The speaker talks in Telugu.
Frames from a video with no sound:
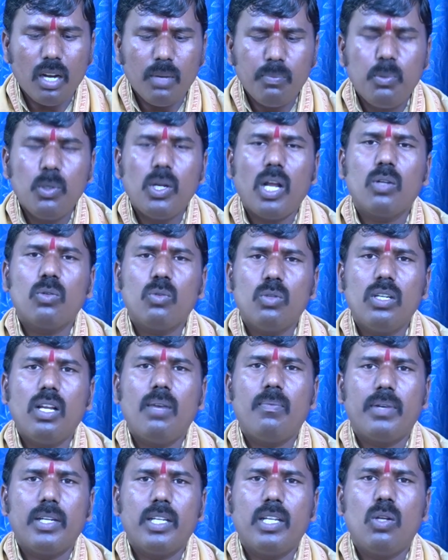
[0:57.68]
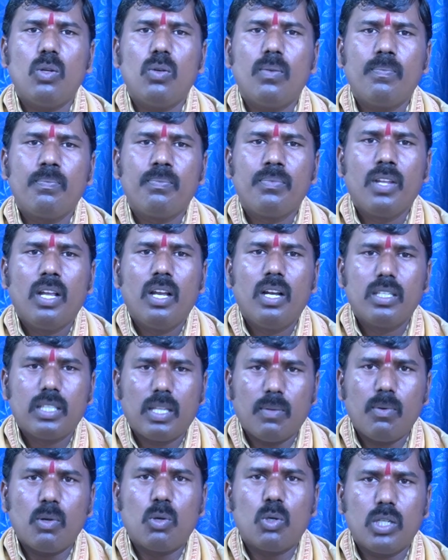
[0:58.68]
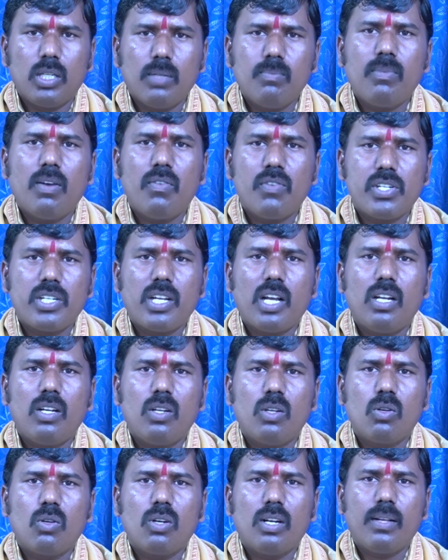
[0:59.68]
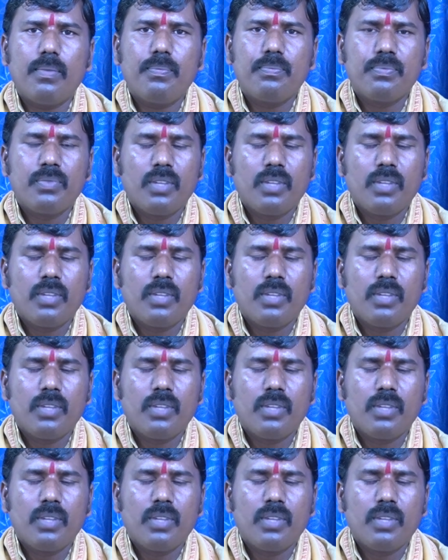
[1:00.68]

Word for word: ఇప్పుడు అనుకున్న పనిలో తమ కుటుంబ విషయాల్లో కూడా